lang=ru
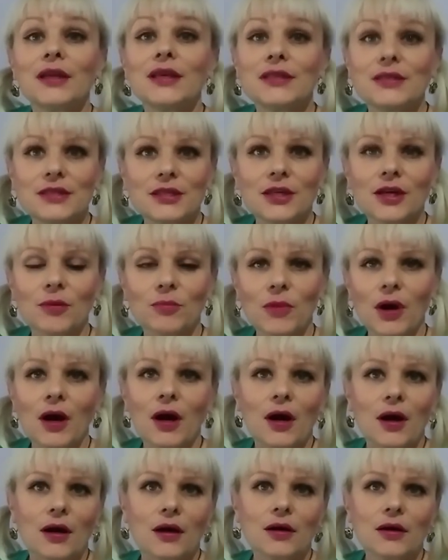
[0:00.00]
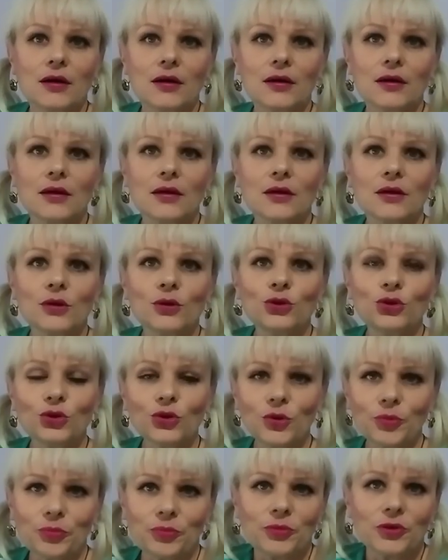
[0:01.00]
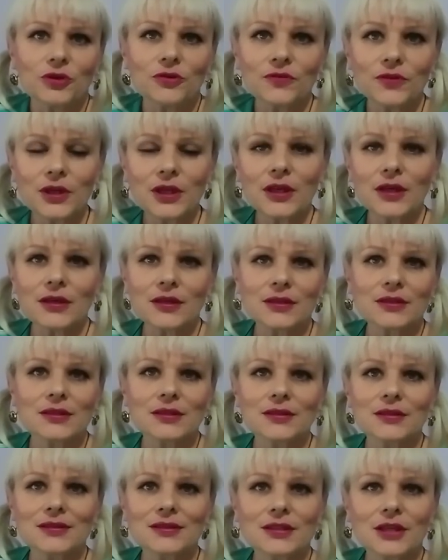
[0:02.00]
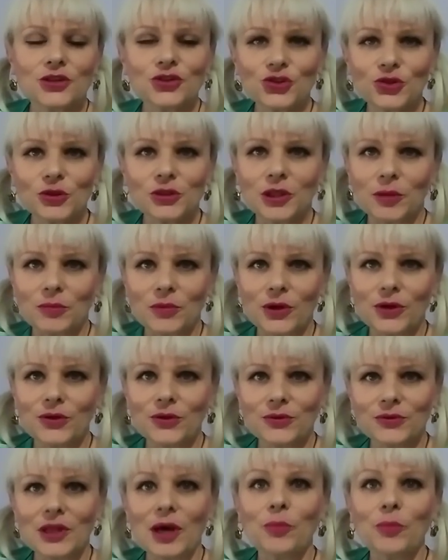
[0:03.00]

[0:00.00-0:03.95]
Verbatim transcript: и тем, э, кто впервые э, зашел на мой,